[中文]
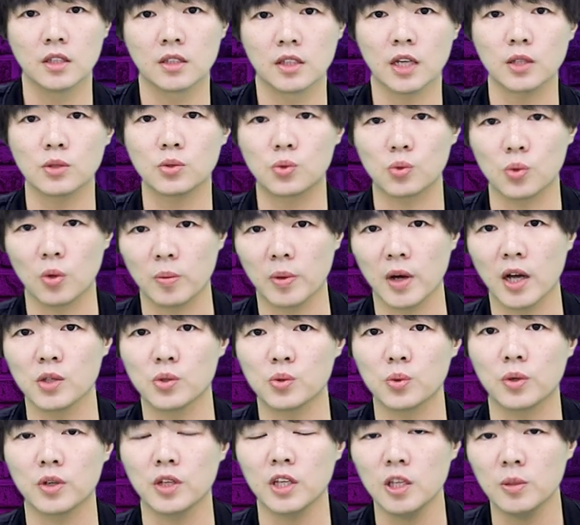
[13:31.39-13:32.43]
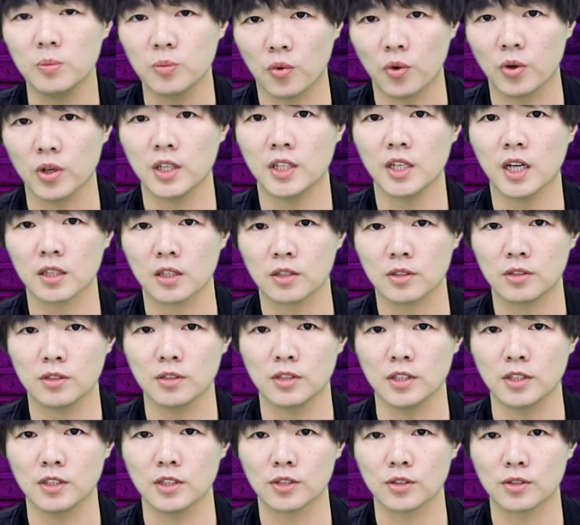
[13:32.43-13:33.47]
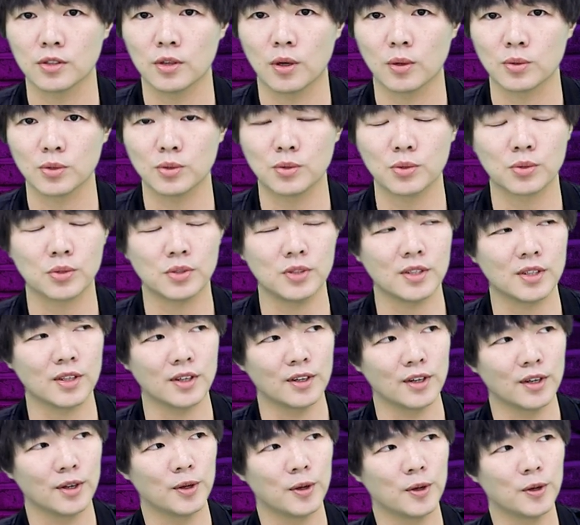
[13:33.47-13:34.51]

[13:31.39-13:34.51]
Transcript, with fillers: 当左派做了一模一样的事情的时候，这就是一个。